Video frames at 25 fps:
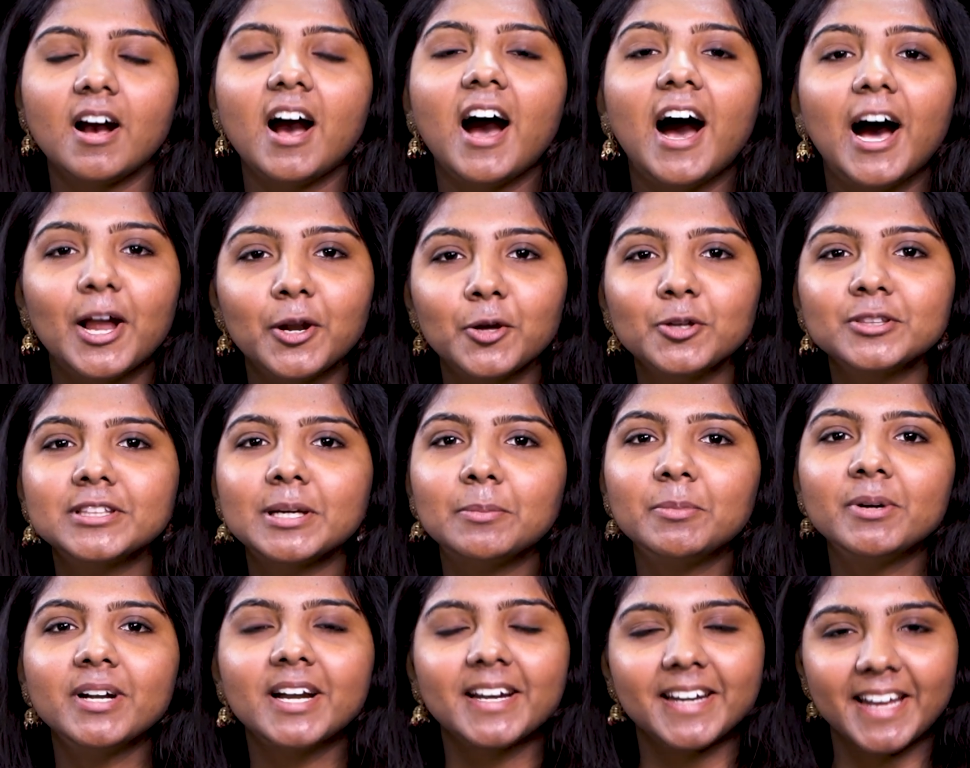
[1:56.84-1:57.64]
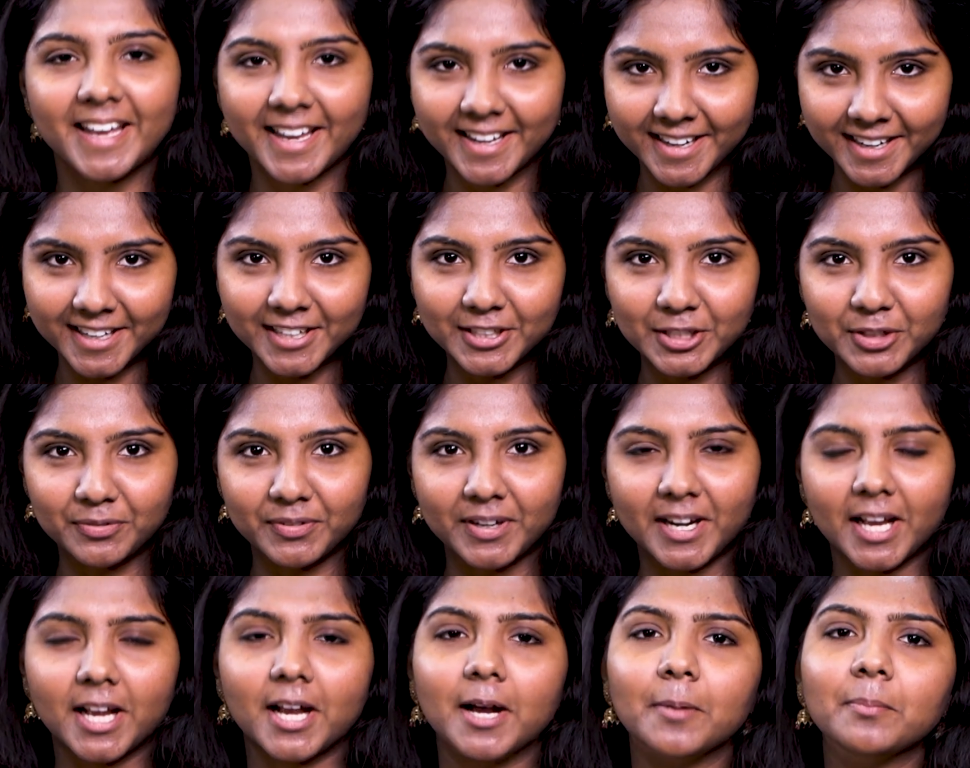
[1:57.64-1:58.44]
ஹலோ தமிழா நேயர்களுக்கு
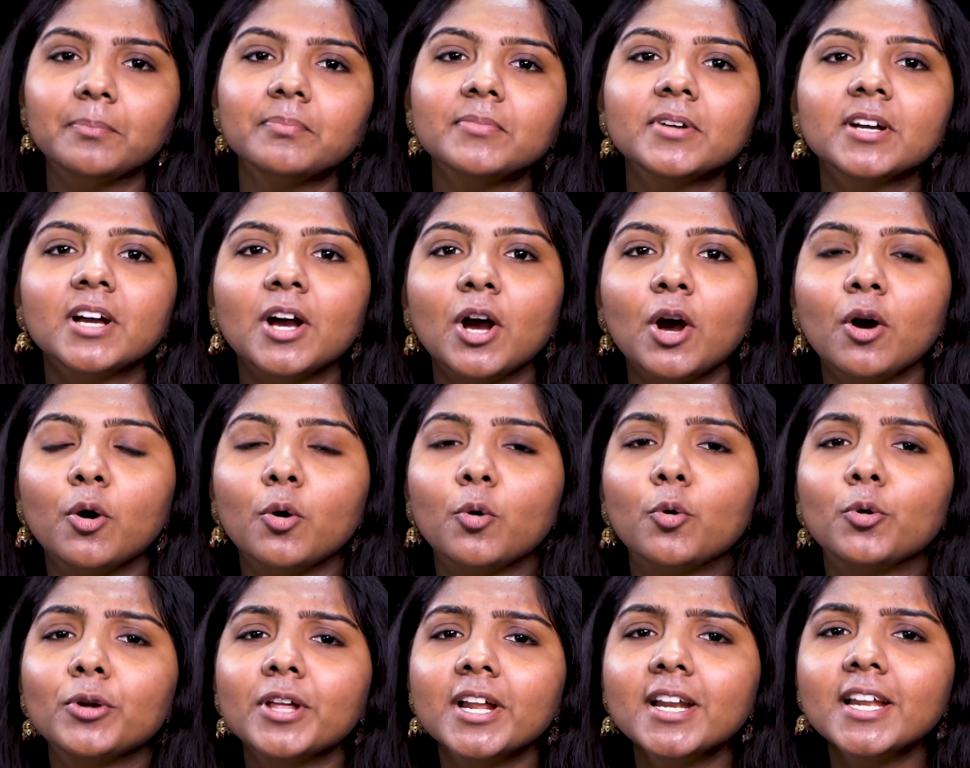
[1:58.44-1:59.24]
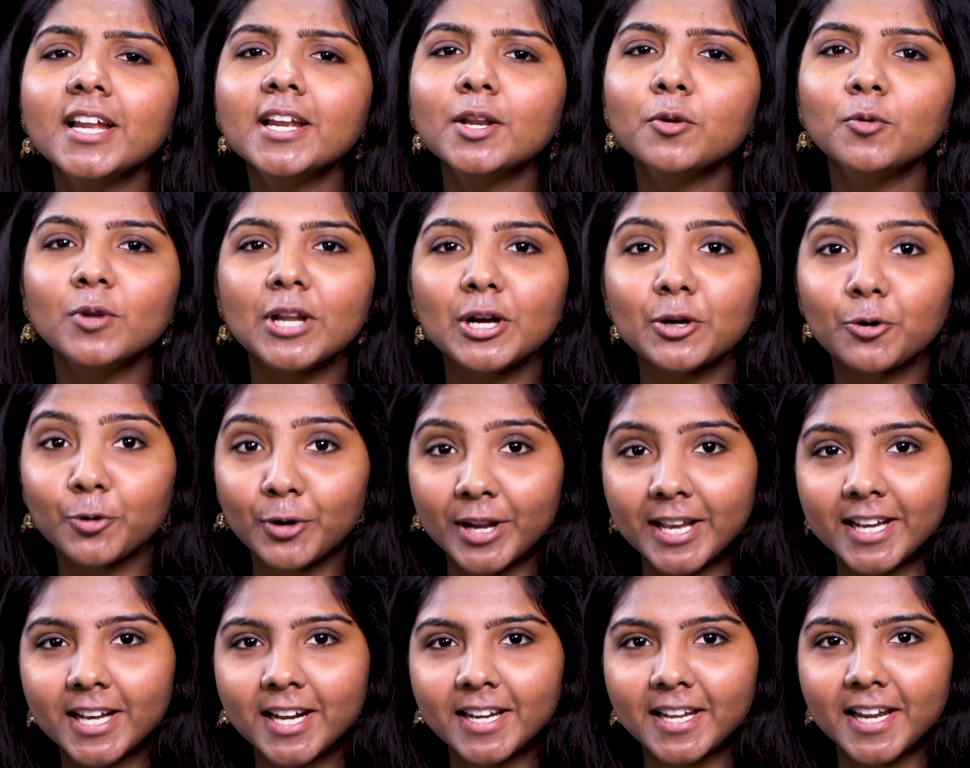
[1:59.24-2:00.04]
வணக்கம் உடலில் உள்ள
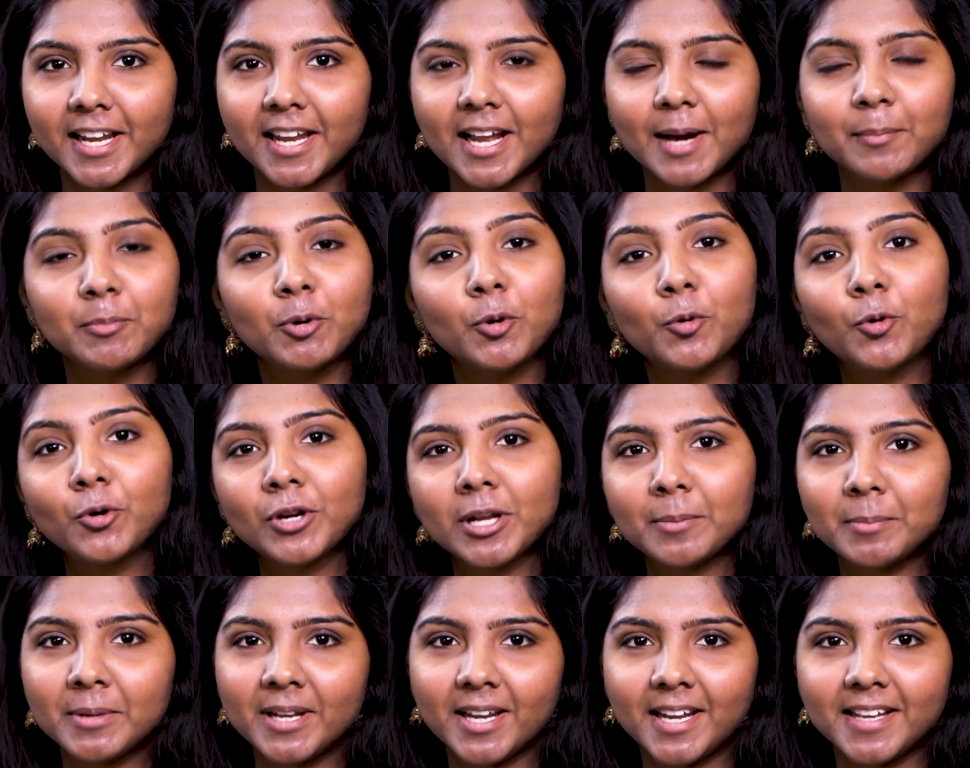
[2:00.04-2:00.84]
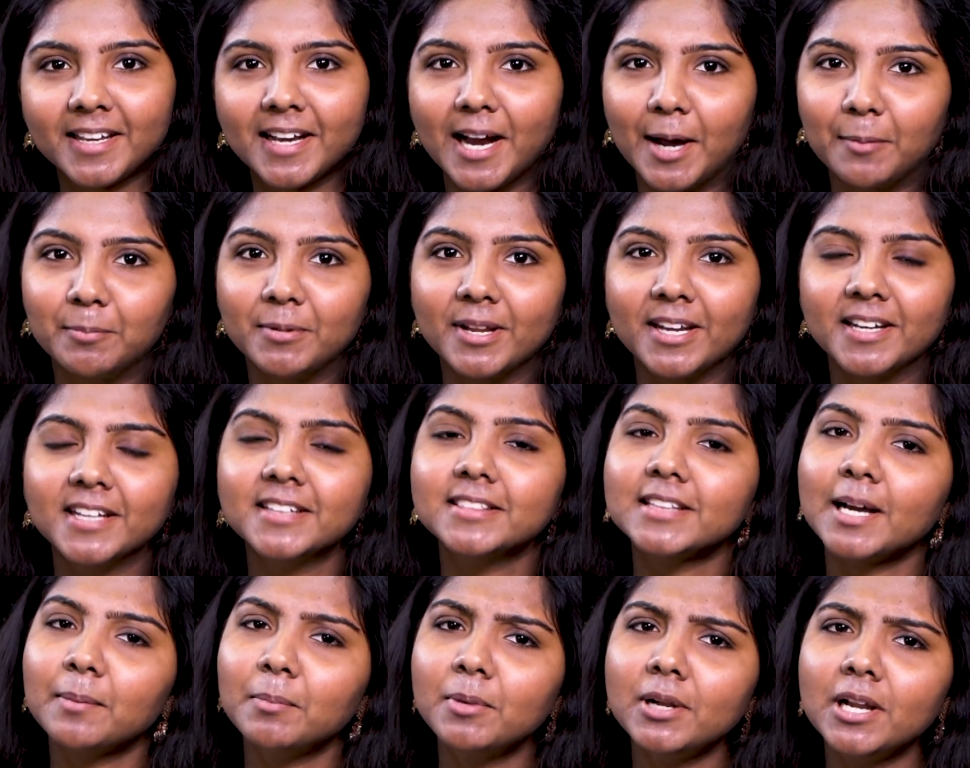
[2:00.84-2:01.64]
குறைகள் எல்லாம் ஊனமில்லை அப்படின்னு
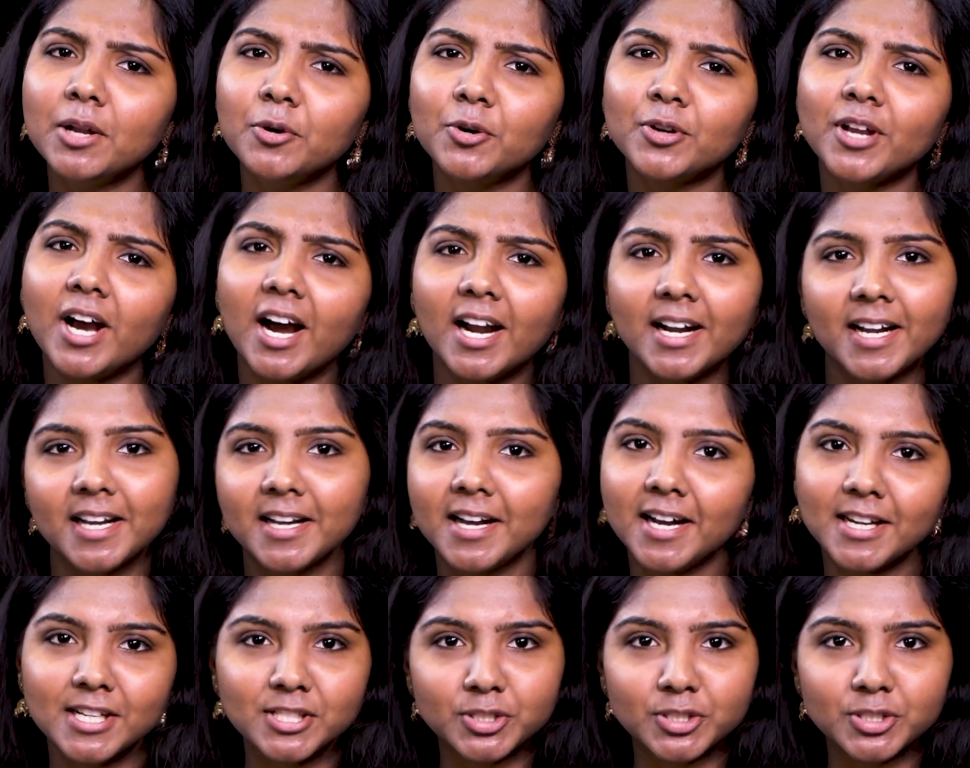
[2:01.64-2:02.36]
தமிழில் ஒரு அழகான